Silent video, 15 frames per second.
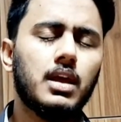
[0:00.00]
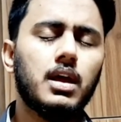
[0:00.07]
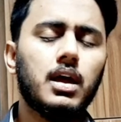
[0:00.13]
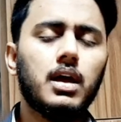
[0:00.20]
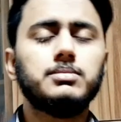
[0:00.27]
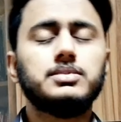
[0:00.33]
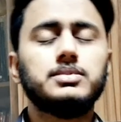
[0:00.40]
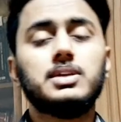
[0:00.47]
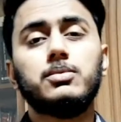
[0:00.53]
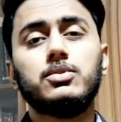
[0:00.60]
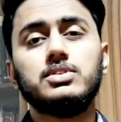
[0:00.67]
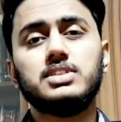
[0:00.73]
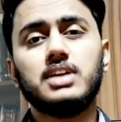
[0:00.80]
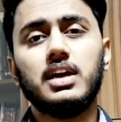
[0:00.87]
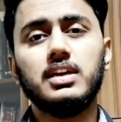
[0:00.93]
हम
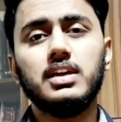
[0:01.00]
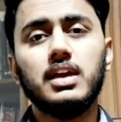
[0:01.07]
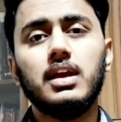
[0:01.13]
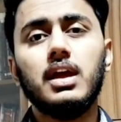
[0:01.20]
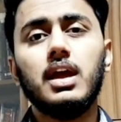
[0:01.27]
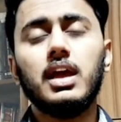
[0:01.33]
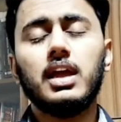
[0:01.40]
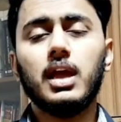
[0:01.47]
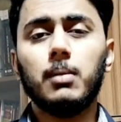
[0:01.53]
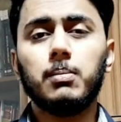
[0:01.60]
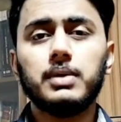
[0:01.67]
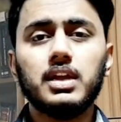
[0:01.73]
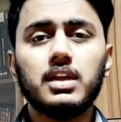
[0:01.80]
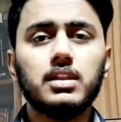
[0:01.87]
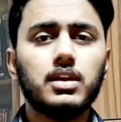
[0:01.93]
सबको चाहिए कि
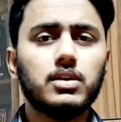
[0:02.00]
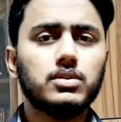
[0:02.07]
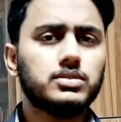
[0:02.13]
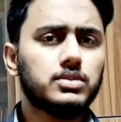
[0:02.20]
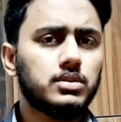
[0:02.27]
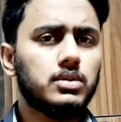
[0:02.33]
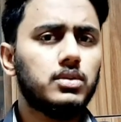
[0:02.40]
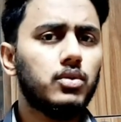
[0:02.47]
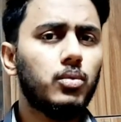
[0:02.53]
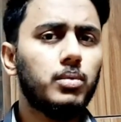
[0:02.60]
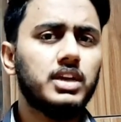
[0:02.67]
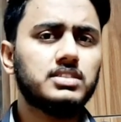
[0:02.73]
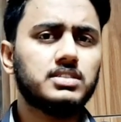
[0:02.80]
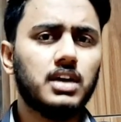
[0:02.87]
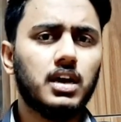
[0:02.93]
अपने अंदर उस
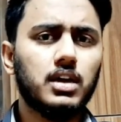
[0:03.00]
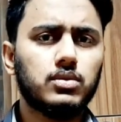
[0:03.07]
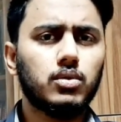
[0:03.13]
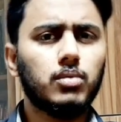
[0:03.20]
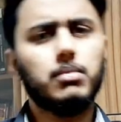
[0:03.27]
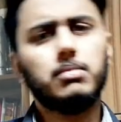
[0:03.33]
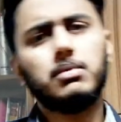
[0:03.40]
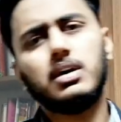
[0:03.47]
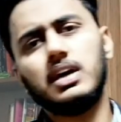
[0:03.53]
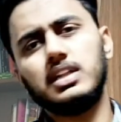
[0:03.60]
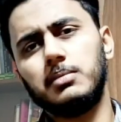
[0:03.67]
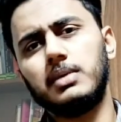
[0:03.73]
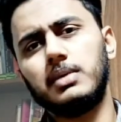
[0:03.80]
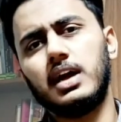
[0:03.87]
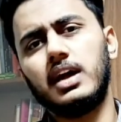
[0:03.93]
उम्र साद को
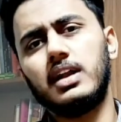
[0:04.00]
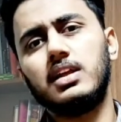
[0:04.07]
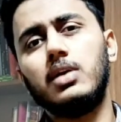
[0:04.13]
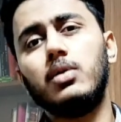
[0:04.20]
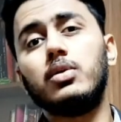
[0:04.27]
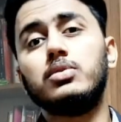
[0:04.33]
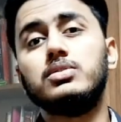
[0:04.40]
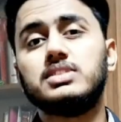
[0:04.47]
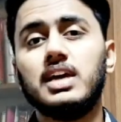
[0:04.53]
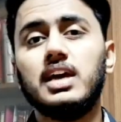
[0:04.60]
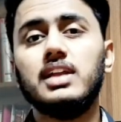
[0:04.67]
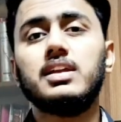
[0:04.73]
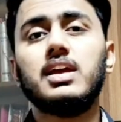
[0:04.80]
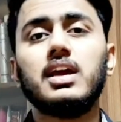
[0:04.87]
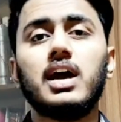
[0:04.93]
ख़त्म कर दें और
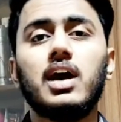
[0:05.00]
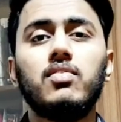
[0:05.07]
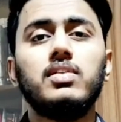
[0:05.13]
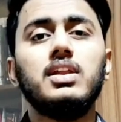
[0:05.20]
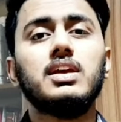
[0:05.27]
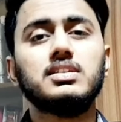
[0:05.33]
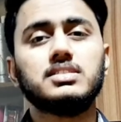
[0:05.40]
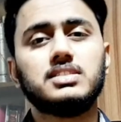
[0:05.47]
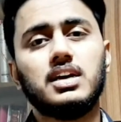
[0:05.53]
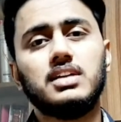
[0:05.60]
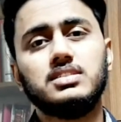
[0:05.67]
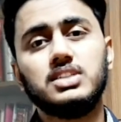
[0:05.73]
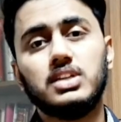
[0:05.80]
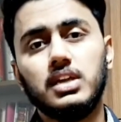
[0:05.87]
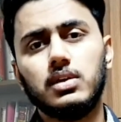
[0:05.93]
हुसैन के काफ़िले के
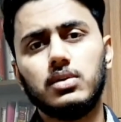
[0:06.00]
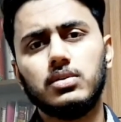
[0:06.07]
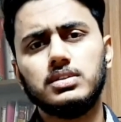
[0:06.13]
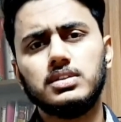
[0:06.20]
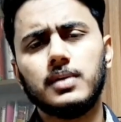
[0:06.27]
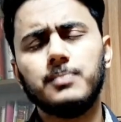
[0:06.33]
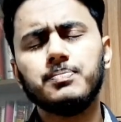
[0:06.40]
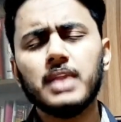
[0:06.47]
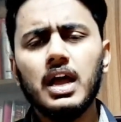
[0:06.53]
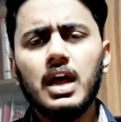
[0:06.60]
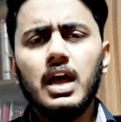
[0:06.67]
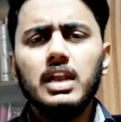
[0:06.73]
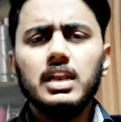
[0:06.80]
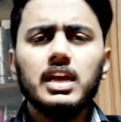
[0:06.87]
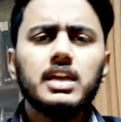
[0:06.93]
साथ शरीक हो जाएं
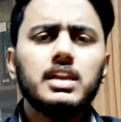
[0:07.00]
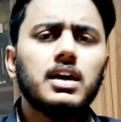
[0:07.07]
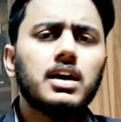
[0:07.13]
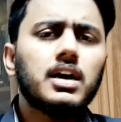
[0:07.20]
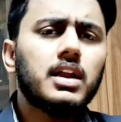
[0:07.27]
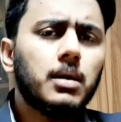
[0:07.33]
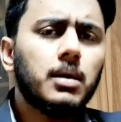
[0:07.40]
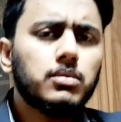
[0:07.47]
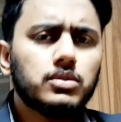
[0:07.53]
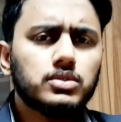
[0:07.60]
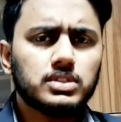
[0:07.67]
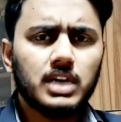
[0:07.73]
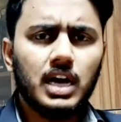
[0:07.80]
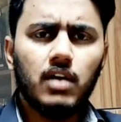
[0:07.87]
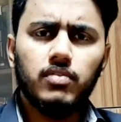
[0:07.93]
लेकिन अगर हम
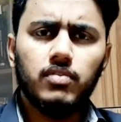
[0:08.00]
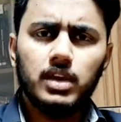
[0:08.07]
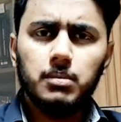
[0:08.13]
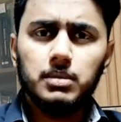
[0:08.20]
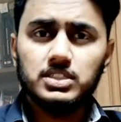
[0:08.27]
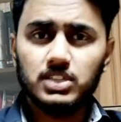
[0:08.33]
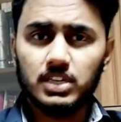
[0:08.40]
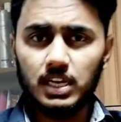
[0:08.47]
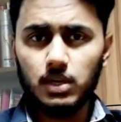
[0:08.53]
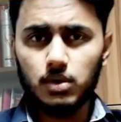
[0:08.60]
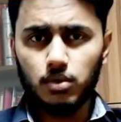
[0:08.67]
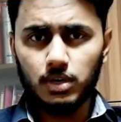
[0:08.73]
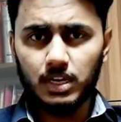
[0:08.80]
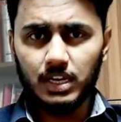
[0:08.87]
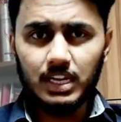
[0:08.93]
उस काफ़िले में शरीक
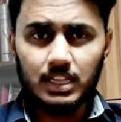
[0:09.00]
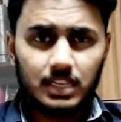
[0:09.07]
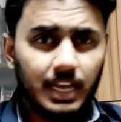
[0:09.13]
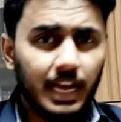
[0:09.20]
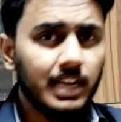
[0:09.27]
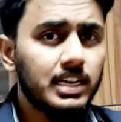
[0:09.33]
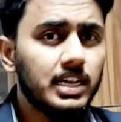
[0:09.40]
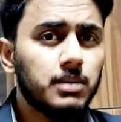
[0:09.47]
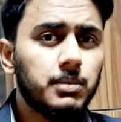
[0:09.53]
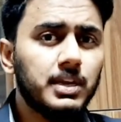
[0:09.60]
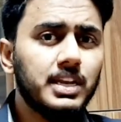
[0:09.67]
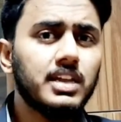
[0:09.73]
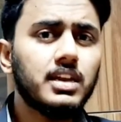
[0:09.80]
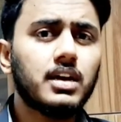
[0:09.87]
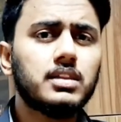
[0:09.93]
होने की इतनी अहलियत
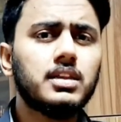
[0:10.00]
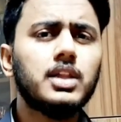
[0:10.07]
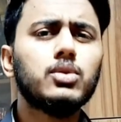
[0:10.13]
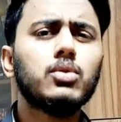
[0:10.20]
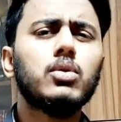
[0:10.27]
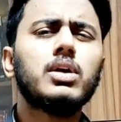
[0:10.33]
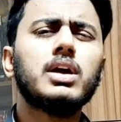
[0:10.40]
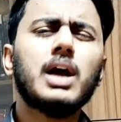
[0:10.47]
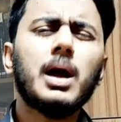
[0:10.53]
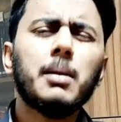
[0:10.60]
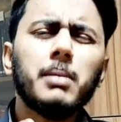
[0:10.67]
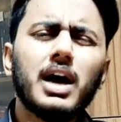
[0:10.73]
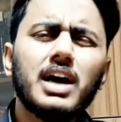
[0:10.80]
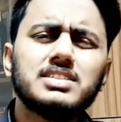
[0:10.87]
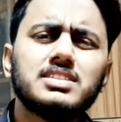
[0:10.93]
भी नहीं रखते तो
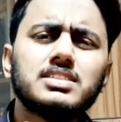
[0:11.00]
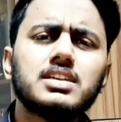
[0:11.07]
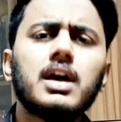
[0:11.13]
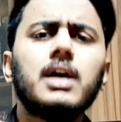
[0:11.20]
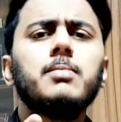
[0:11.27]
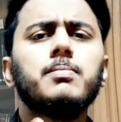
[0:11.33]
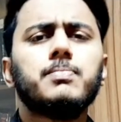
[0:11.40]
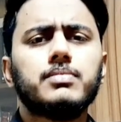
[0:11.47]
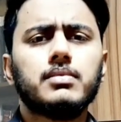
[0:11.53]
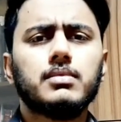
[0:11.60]
कम अज़ कम